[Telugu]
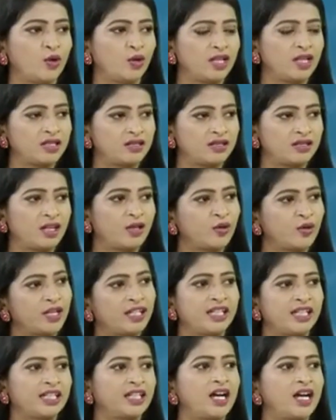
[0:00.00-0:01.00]
కొలెస్ట్రాల్
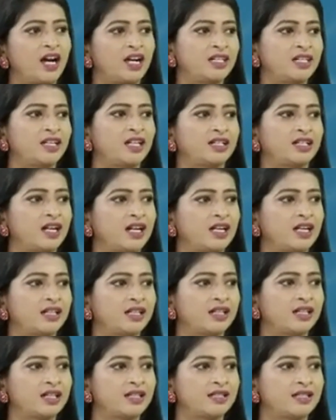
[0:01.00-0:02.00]
ఒక్కటేనా హార్ట్ అటాక్
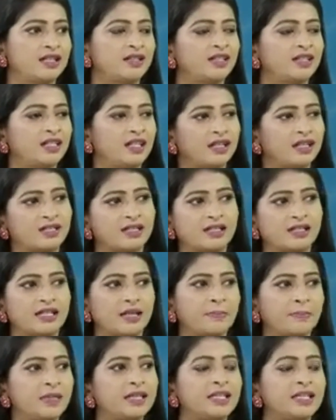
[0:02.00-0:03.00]
రావడానికి రీజన్ అసలు
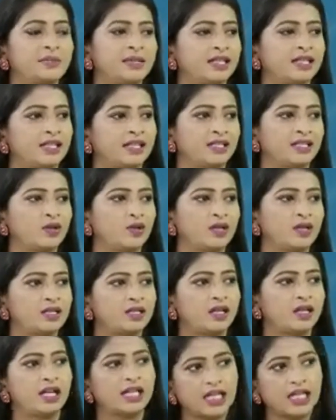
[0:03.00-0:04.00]
సంబంధం ఏంటి
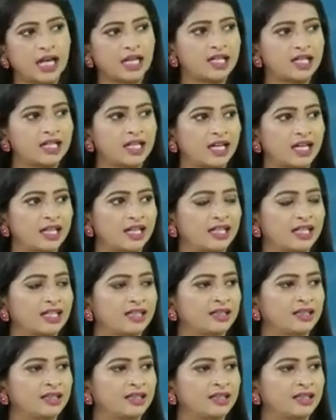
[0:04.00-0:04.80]
కొలెస్ట్రాల్ కి హార్ట్ అటాక్